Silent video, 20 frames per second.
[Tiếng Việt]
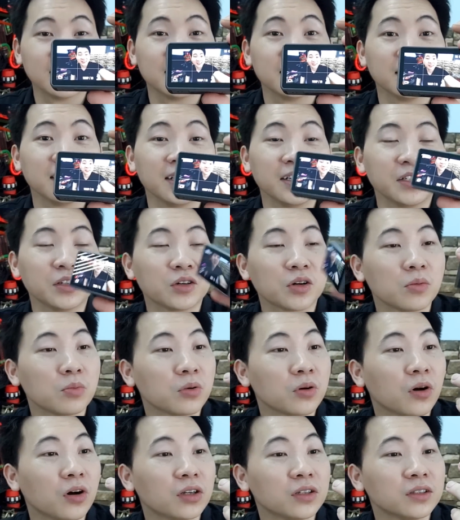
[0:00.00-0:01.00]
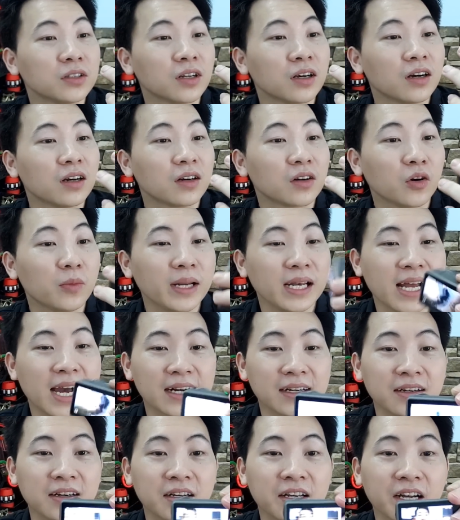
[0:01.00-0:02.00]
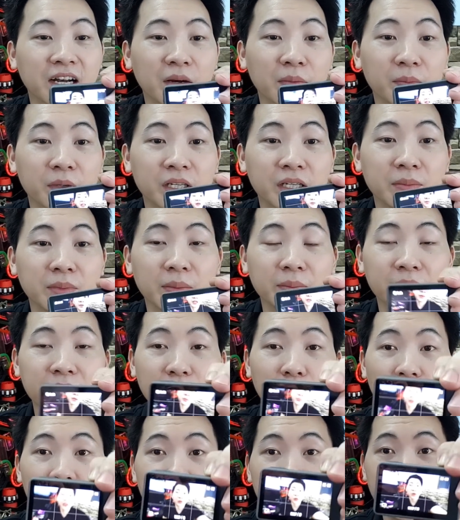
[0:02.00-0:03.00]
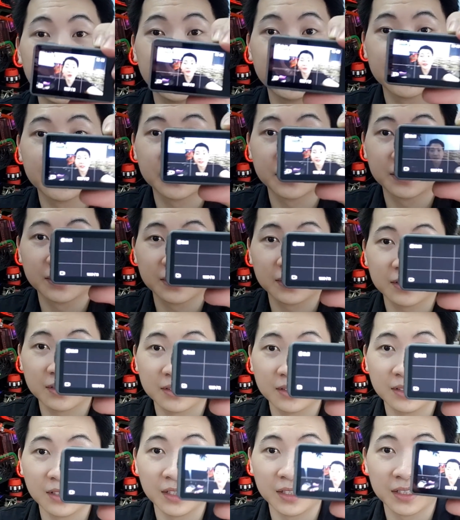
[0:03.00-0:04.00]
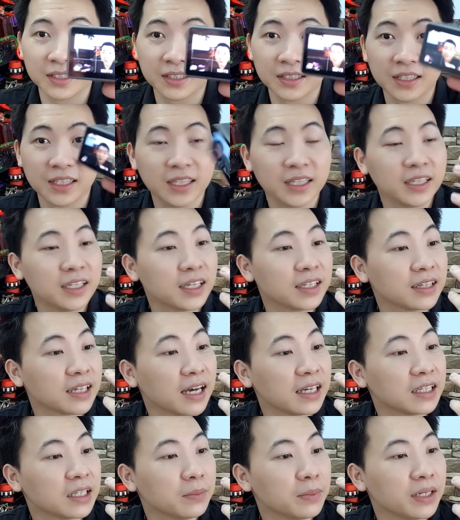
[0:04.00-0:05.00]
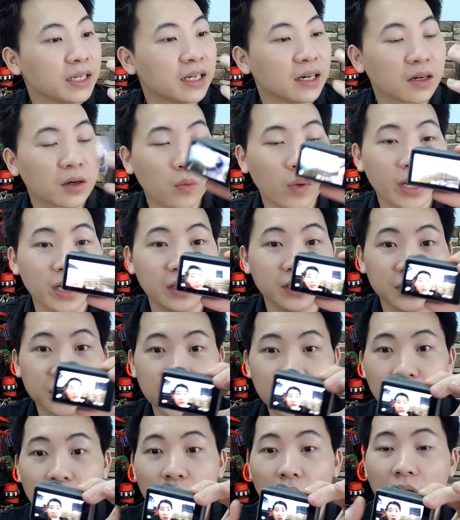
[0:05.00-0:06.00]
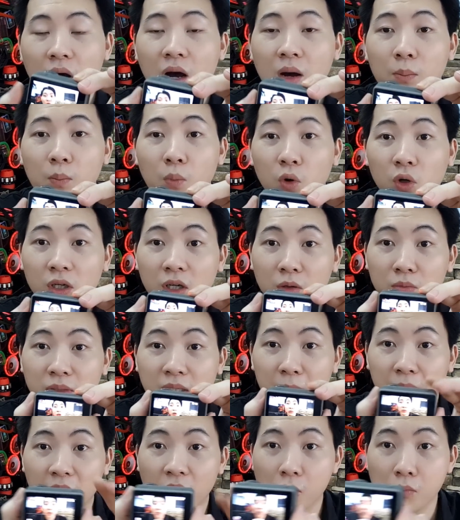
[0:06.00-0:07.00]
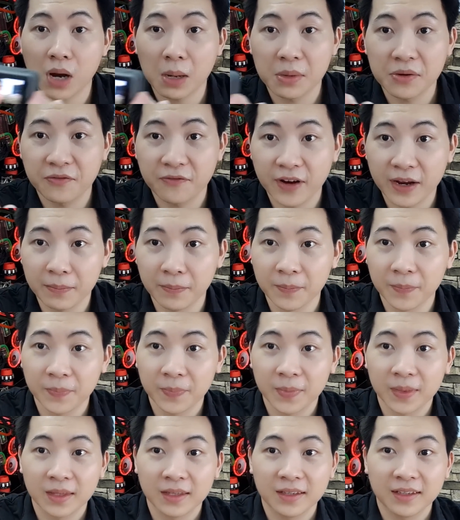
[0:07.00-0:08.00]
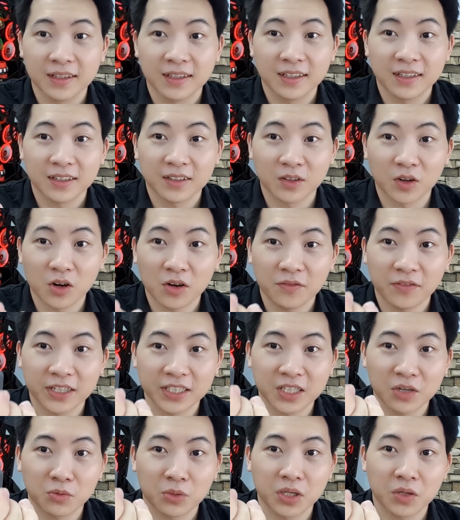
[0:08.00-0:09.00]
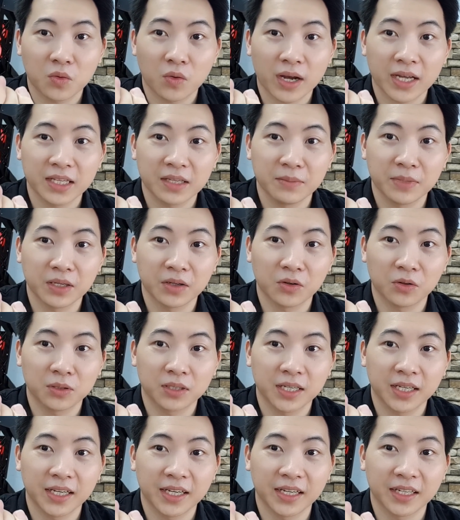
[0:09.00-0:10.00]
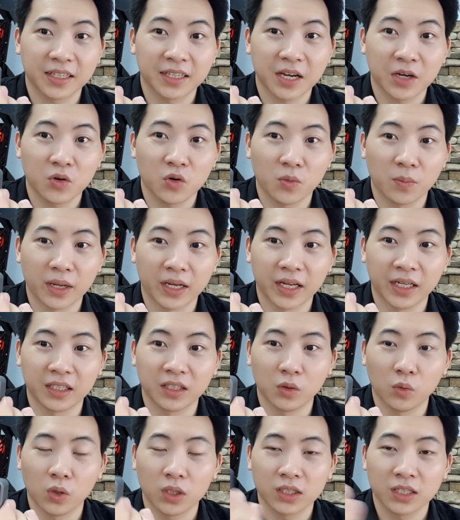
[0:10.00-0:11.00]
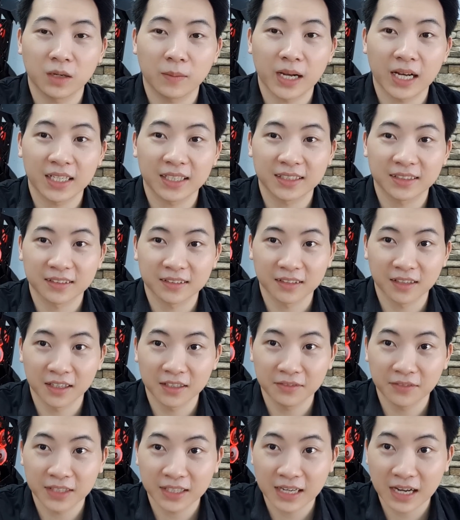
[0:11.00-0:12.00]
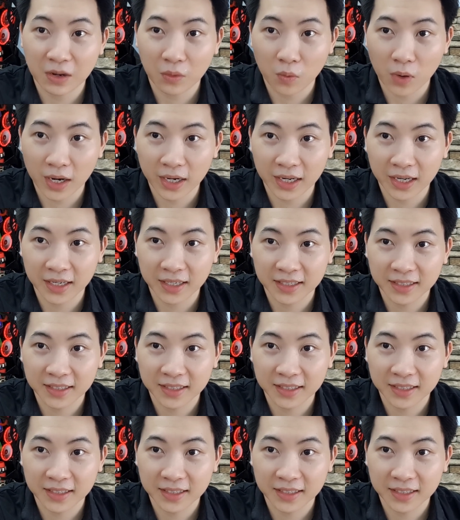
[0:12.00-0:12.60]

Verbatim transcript: Đấy, nó không còn uh, có bị lag nữa, kể cả khi mà mình quay phim. Đây, hiện tại thì mình đang quay ở chế độ uh, một không tám không ba mươi frame. Đó, và trong khi quay thì mình có thể thay đổi màn hình luôn nha các bạn. Đấy, vẫn đang quay này.